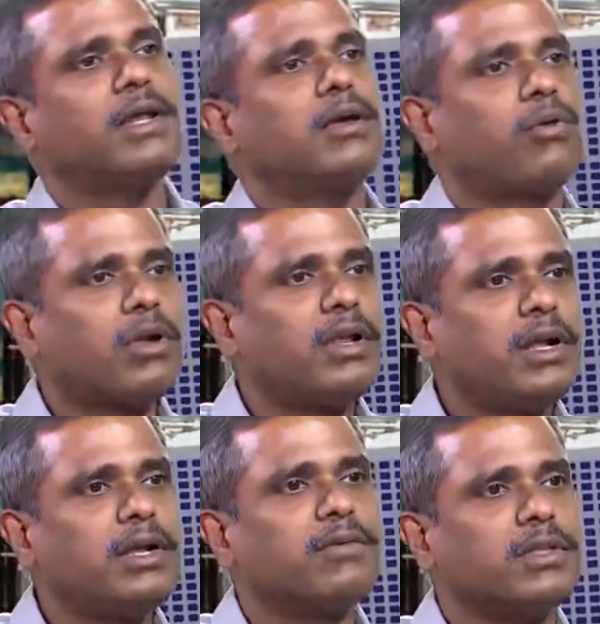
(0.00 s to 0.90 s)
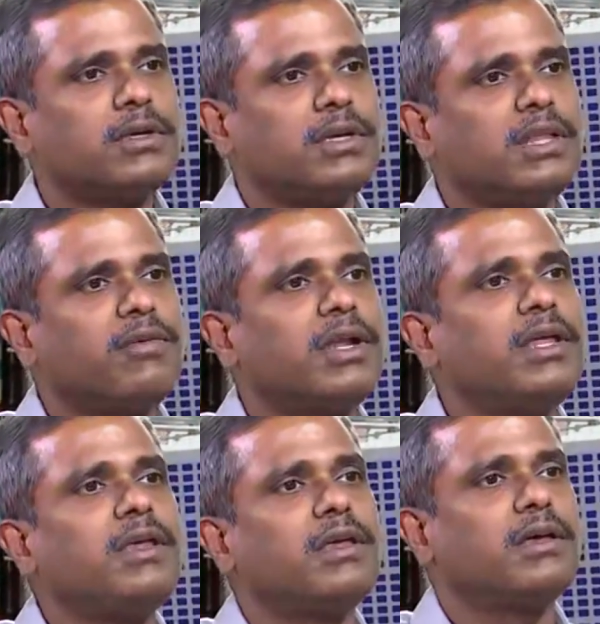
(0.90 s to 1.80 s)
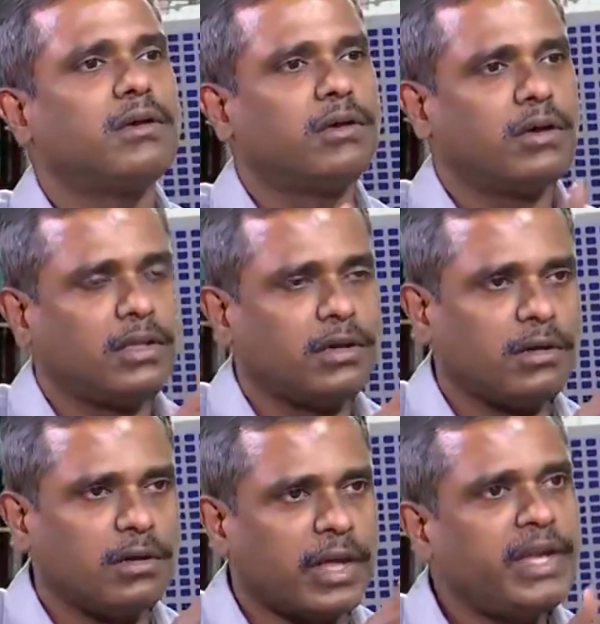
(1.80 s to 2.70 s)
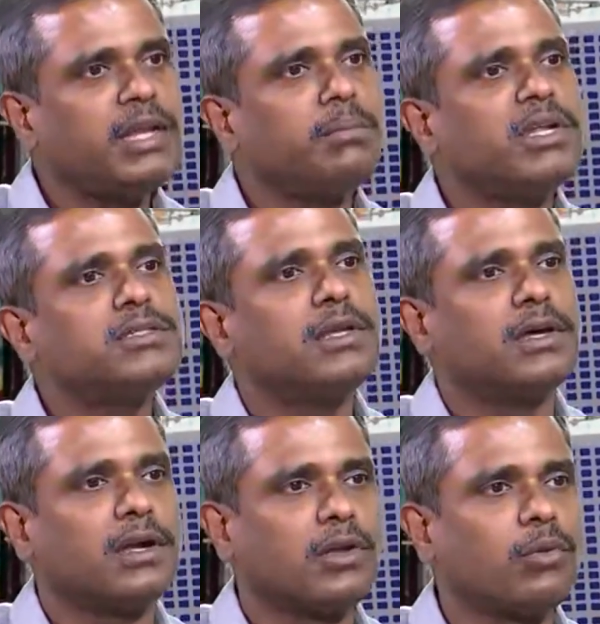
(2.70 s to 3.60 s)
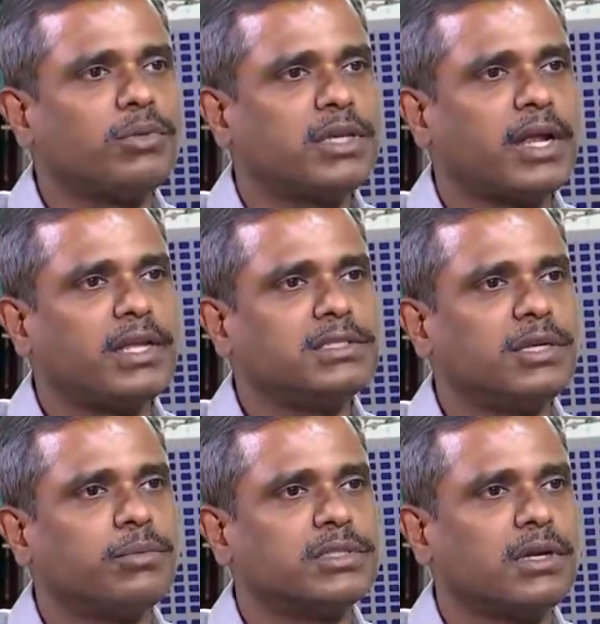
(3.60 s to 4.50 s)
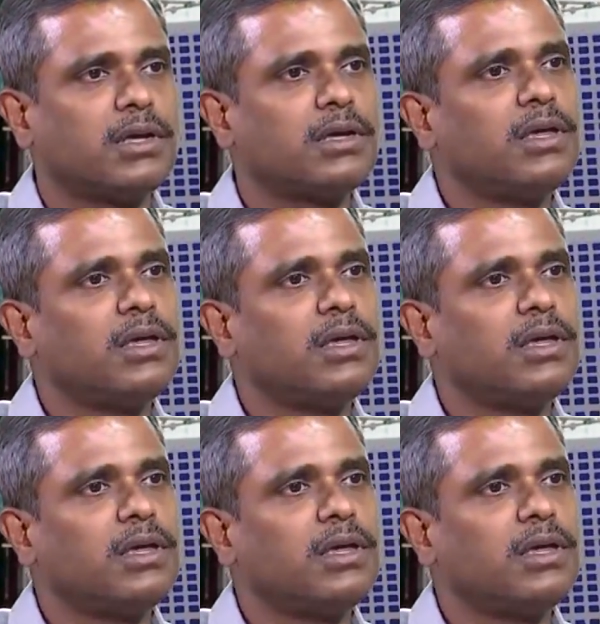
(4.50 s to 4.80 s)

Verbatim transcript: அந்த கோஆர்டினேட்டை வந்து இந்த வாட்டி அந்த நைன்டீன் மினிட்ஸில் அட்டானமஸ் லேண்டிங் சீக்வன்சரில்